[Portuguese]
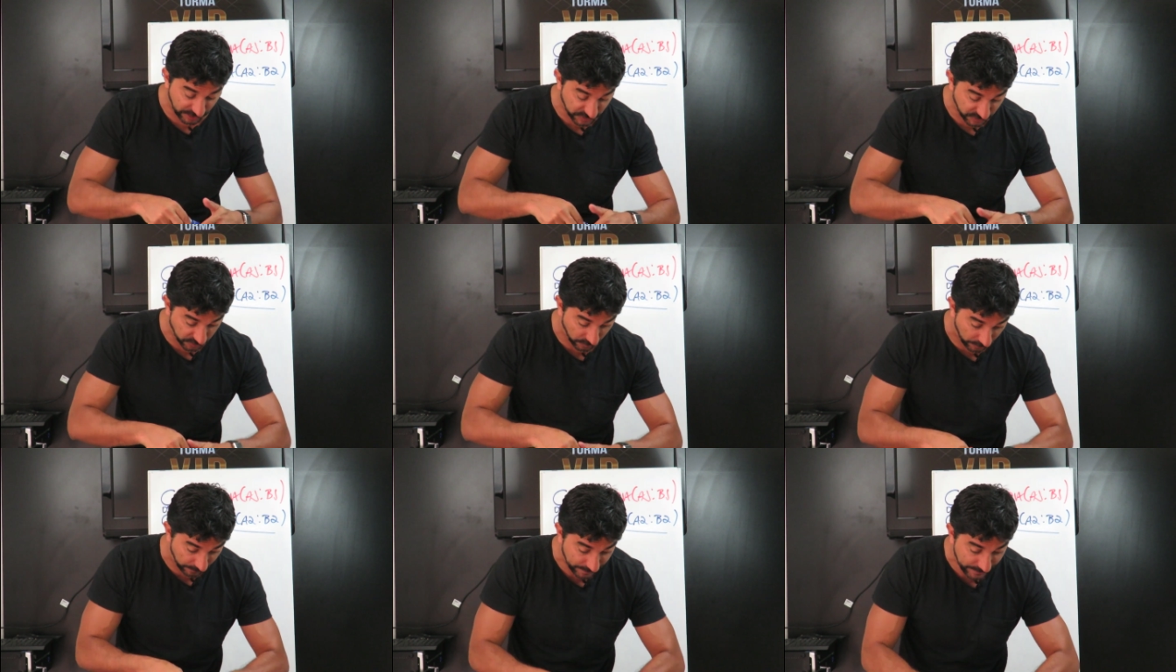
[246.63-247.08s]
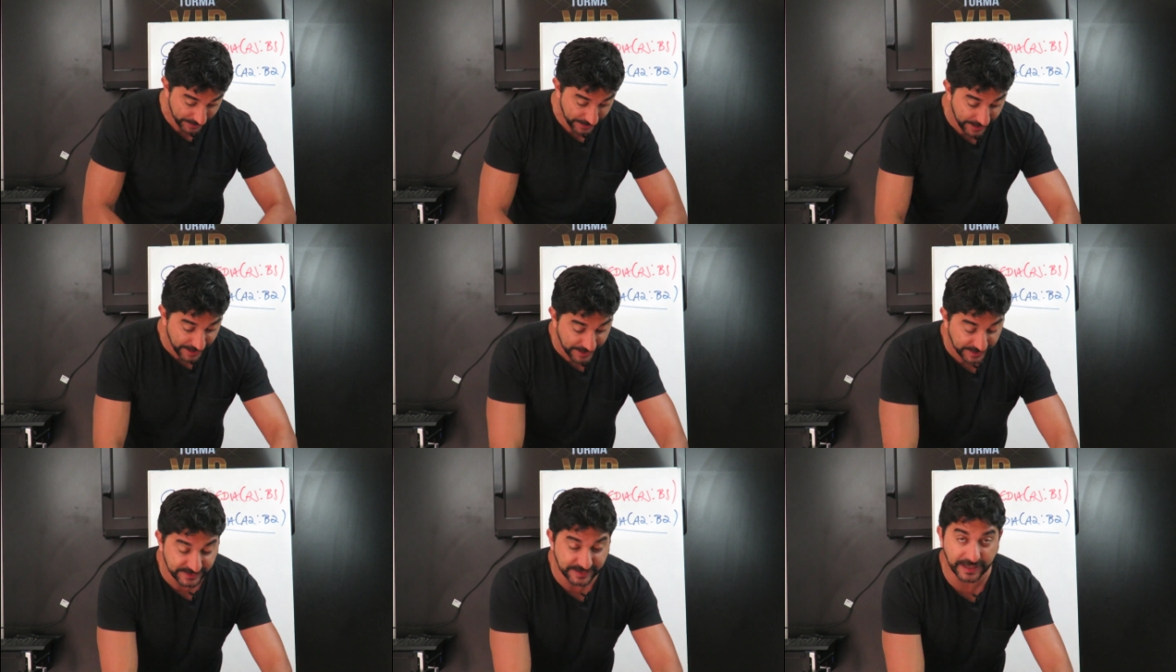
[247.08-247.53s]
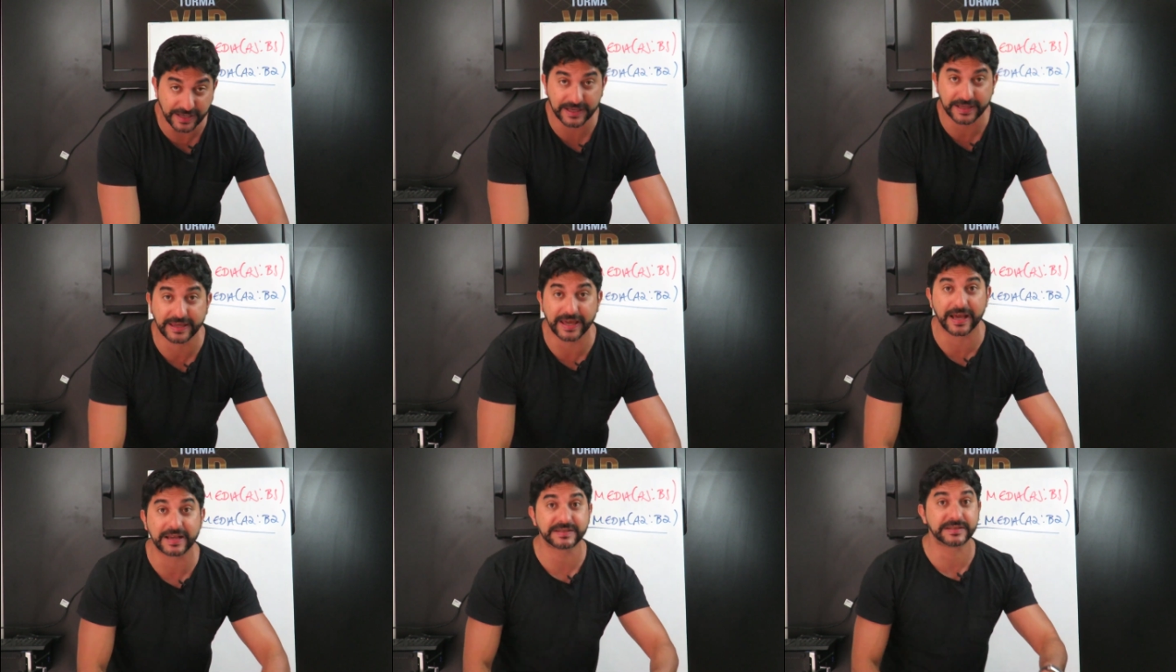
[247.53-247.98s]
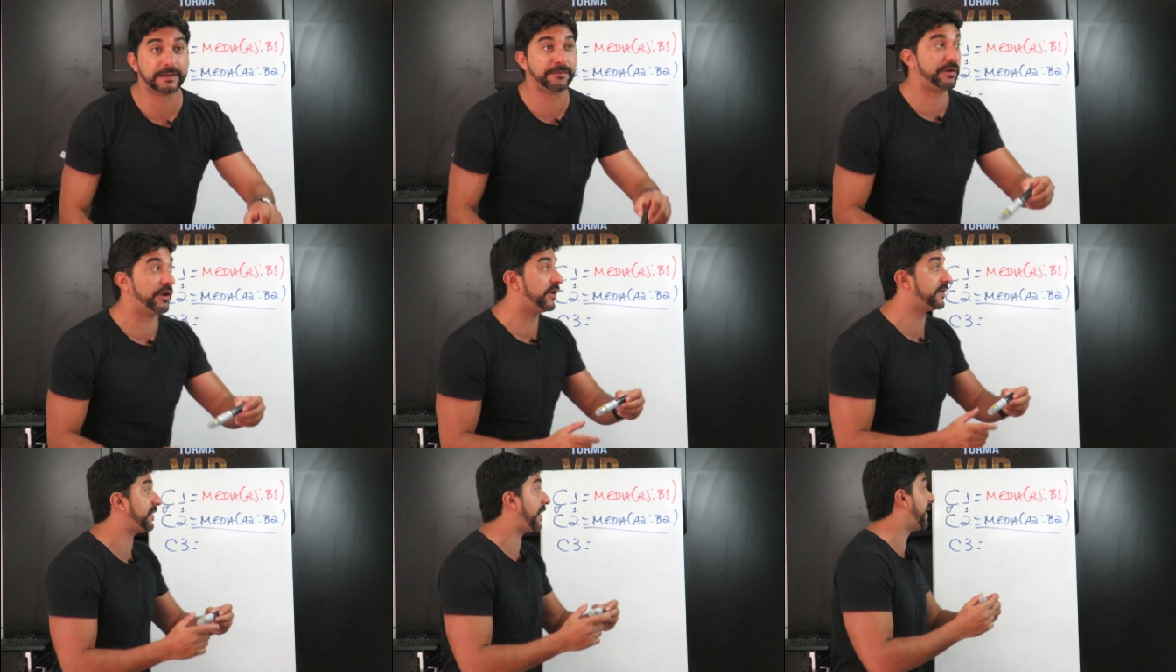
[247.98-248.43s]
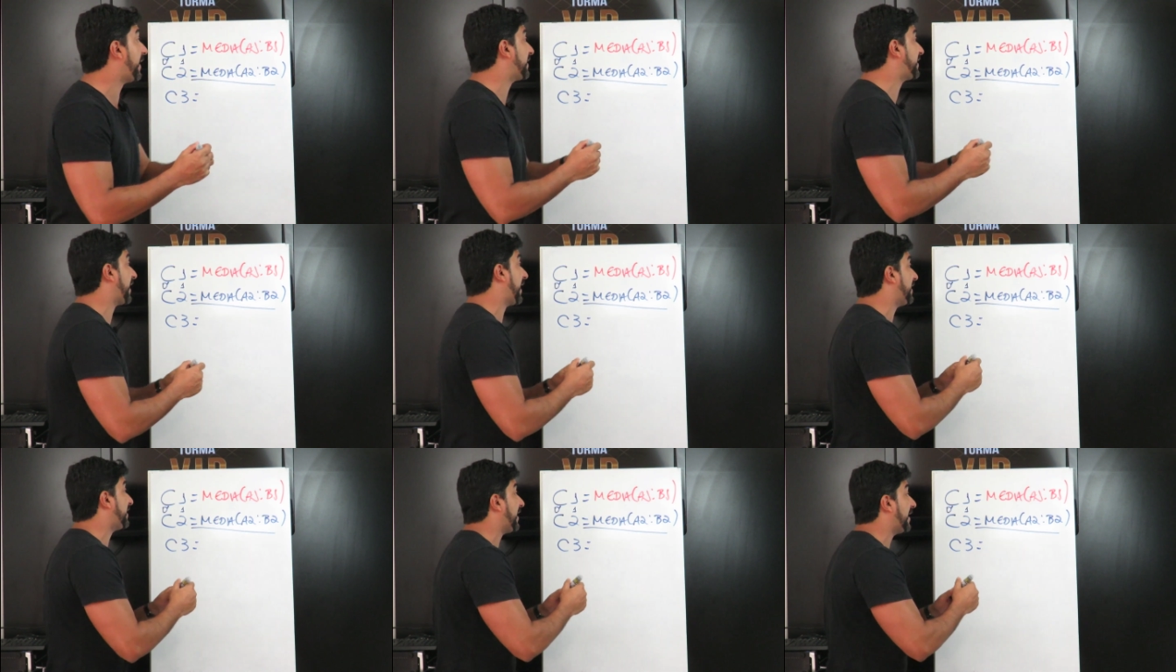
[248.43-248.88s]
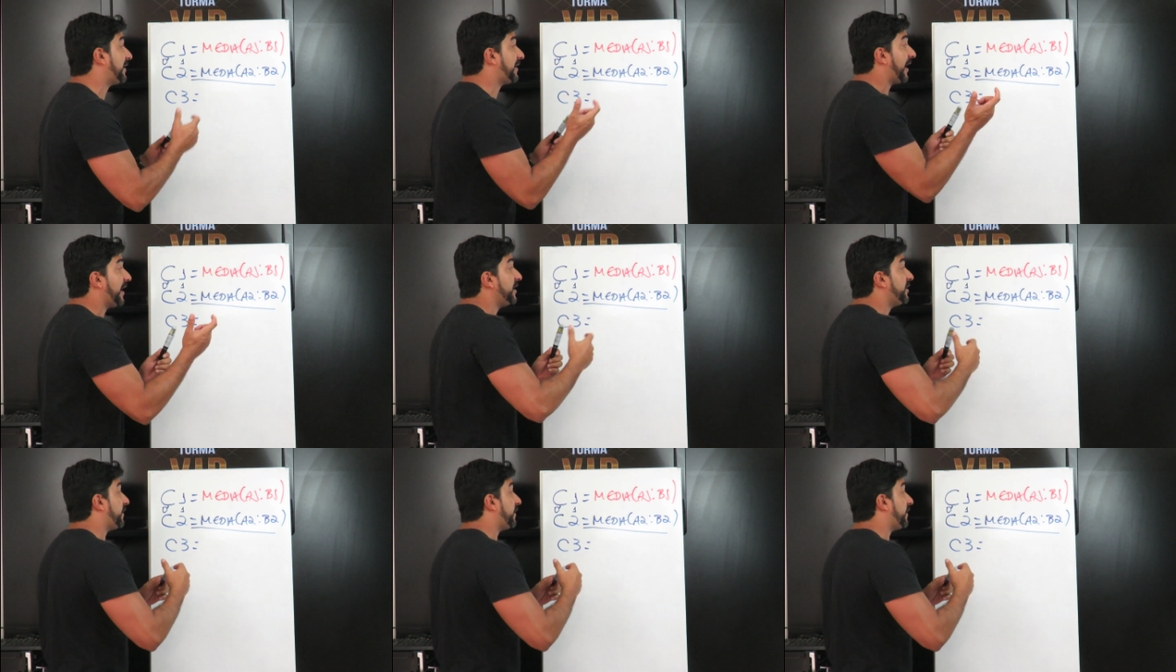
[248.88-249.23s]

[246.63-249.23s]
olha só, se ele quer saber o resultado da célula C3, a